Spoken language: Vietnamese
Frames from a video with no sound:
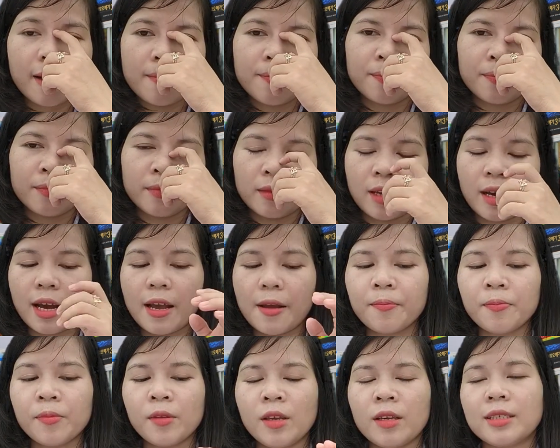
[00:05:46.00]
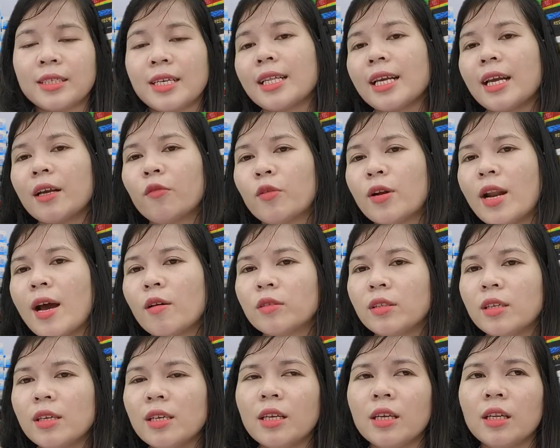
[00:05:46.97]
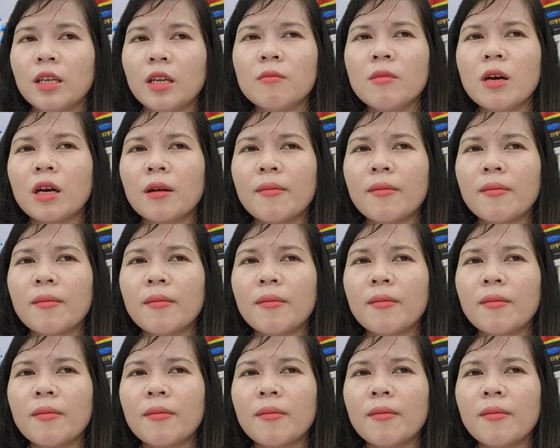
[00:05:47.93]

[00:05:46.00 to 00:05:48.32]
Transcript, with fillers: Đấy, giá thành của Đào Thi thì nếu mà các bạn